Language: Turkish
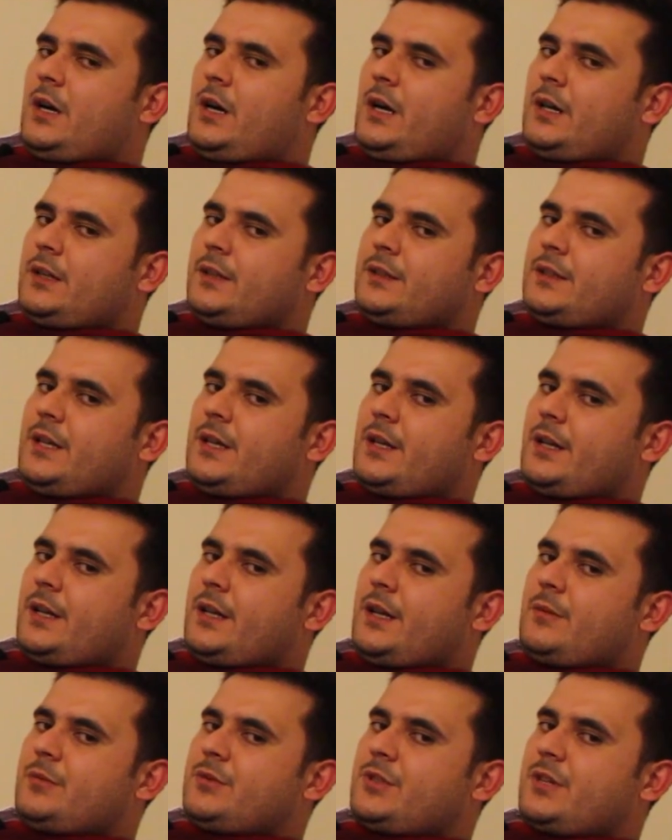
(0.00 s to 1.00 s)
Ardından
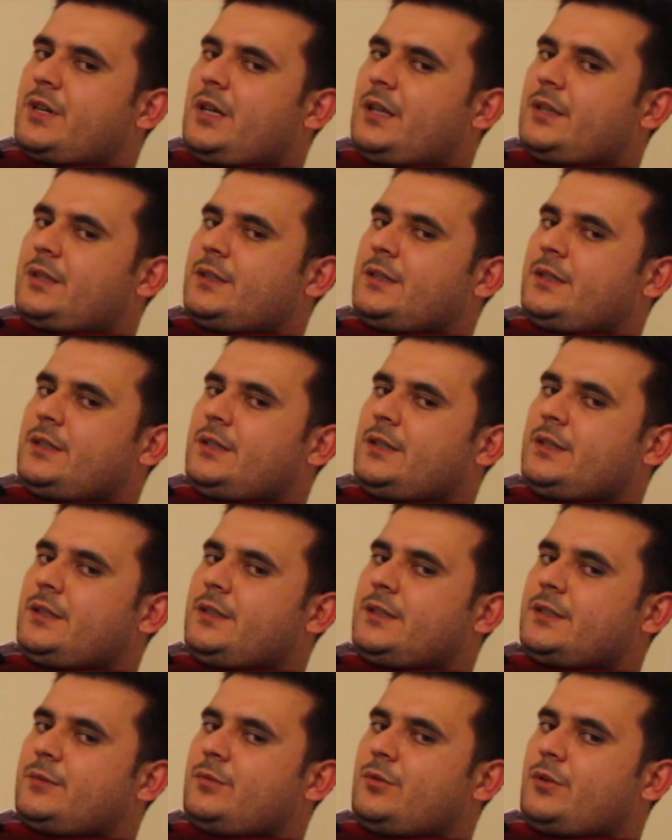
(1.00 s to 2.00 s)
tekrar ayağımızı kaldırdık.
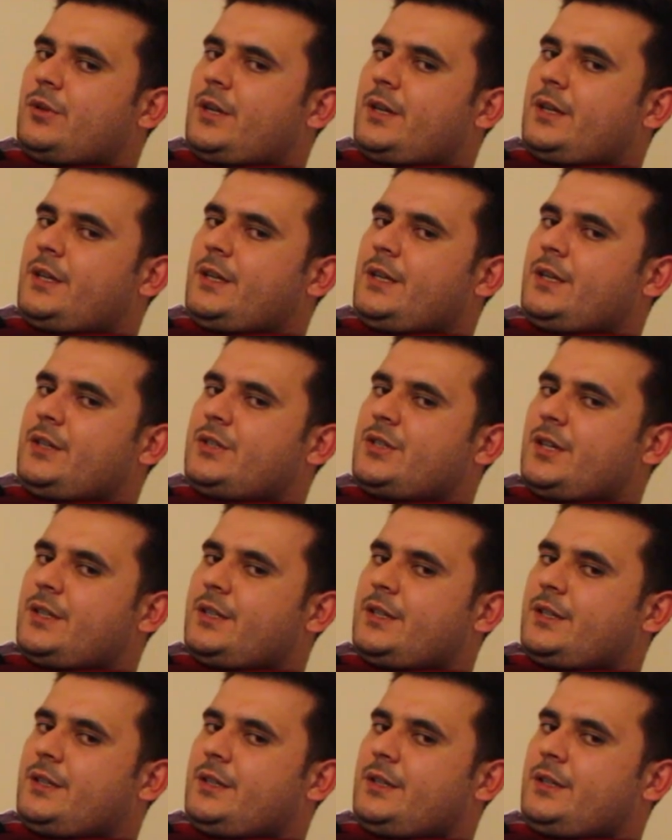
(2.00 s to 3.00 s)
Kısmi olarak geriye
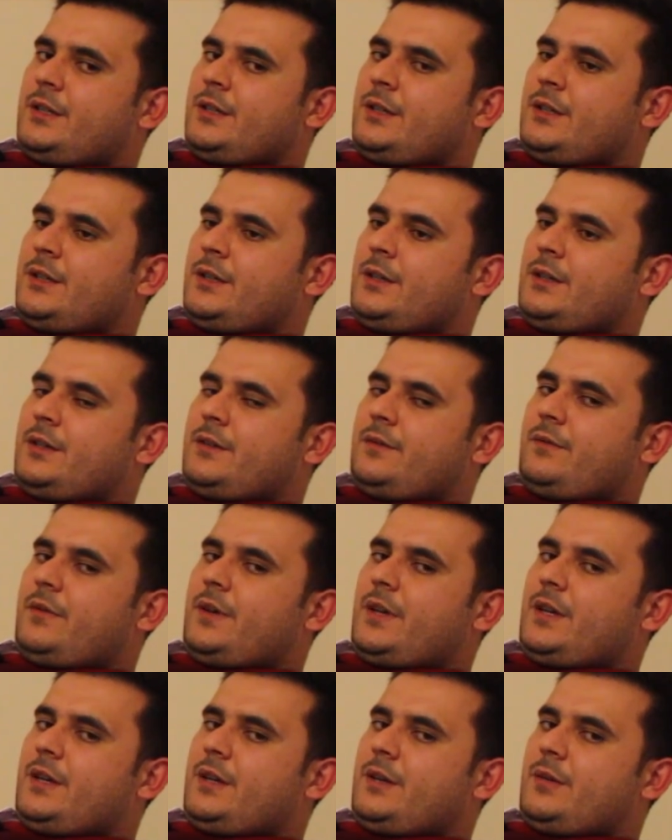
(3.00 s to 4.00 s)
çektik
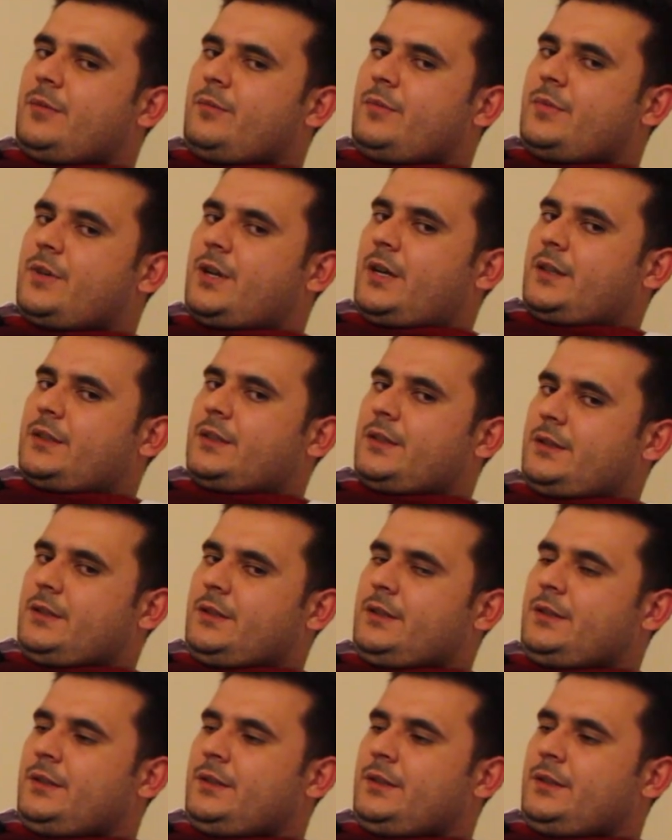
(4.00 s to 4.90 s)
ve bıraktık.